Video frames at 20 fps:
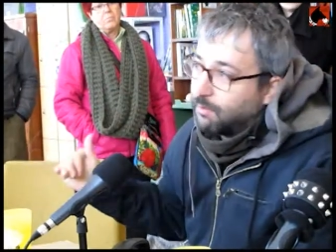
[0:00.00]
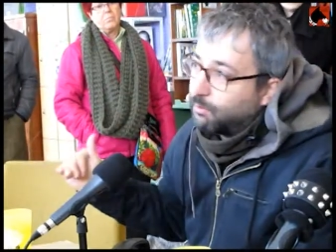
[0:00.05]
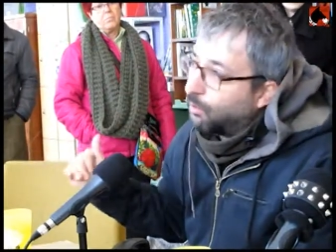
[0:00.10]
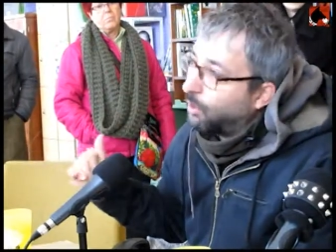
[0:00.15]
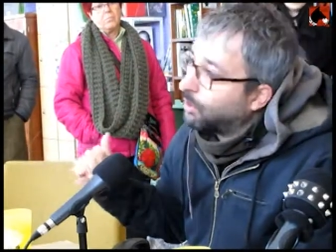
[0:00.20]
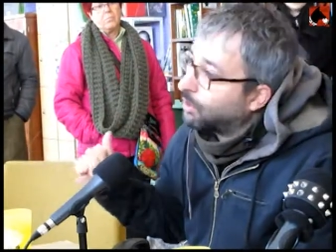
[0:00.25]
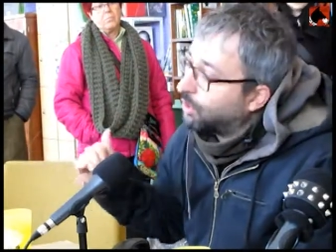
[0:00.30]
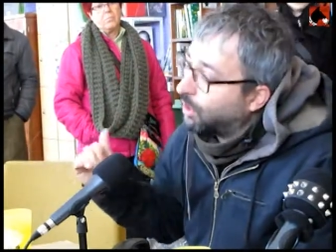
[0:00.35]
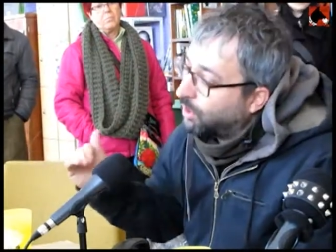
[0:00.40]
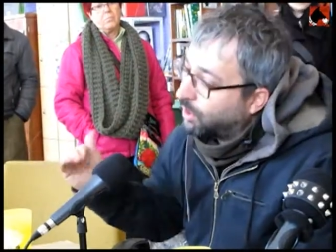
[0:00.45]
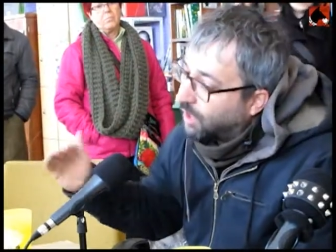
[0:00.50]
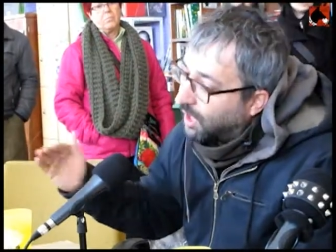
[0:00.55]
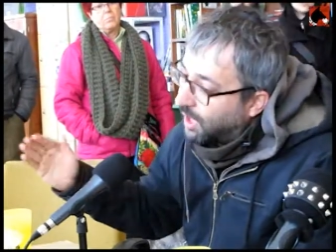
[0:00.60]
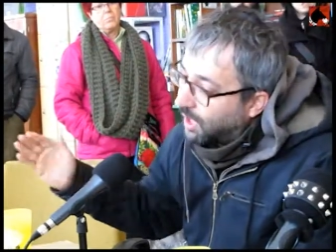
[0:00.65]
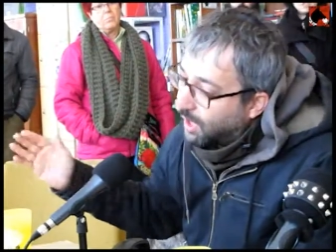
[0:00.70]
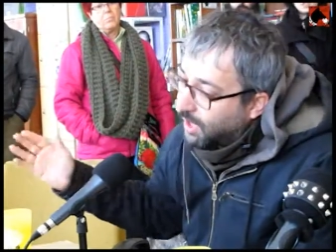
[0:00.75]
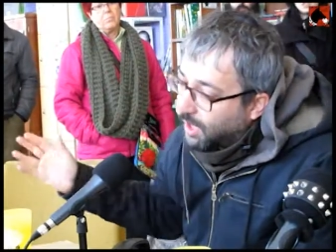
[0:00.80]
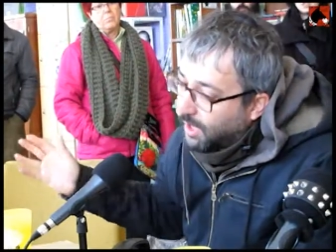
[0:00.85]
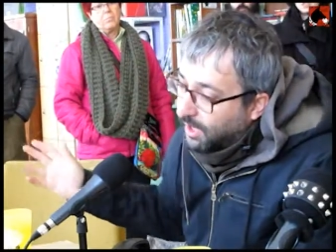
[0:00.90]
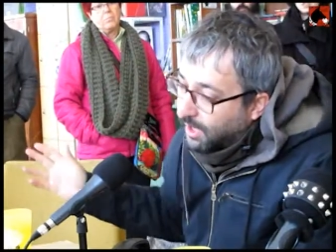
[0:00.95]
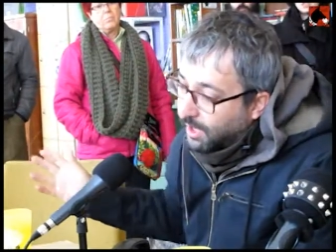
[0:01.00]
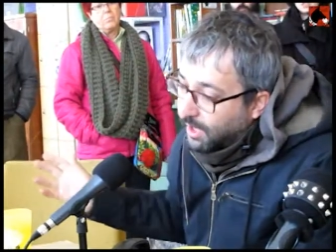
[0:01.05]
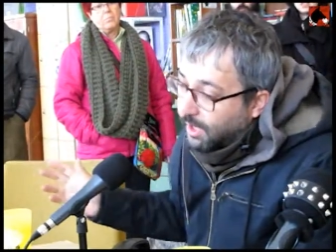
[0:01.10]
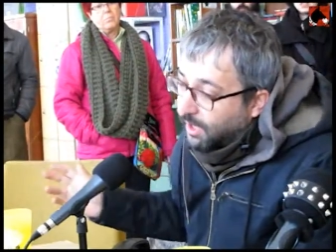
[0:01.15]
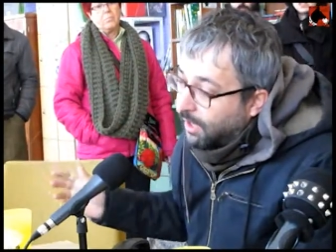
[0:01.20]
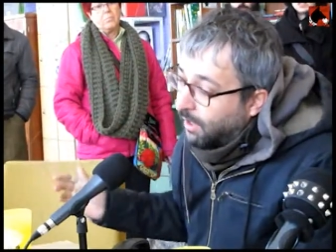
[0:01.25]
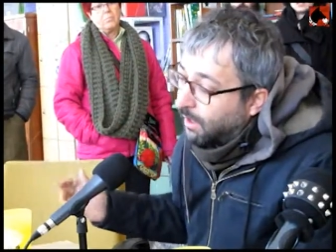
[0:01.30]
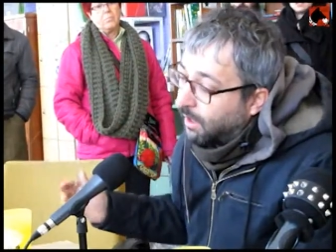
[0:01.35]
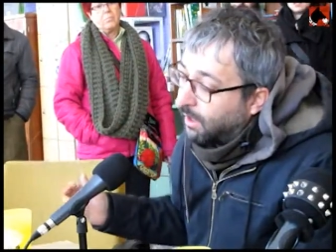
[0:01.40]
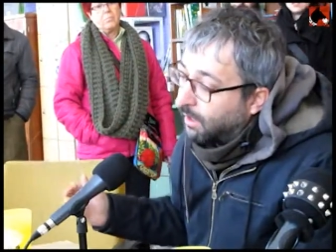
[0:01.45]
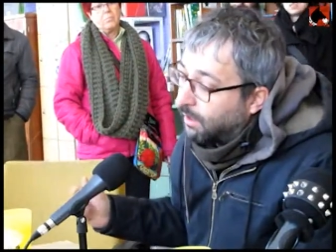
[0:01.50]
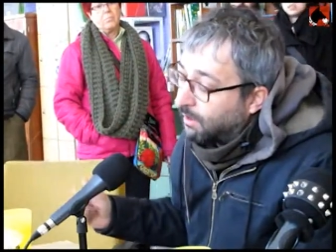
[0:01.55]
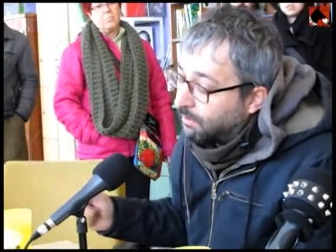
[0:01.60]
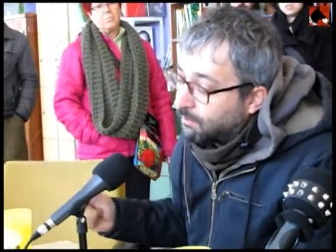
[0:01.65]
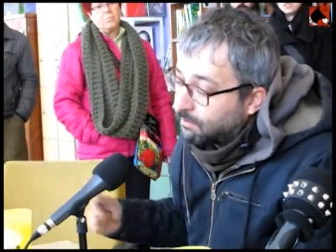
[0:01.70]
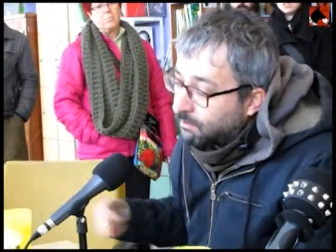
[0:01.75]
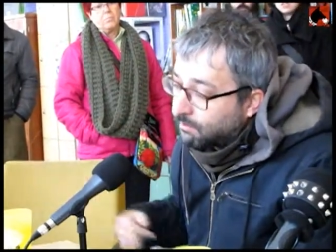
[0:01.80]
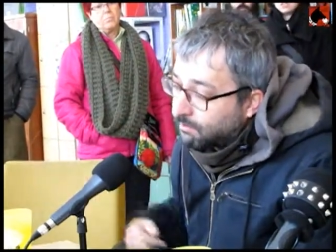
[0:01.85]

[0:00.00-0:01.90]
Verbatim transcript: y un montón de eh,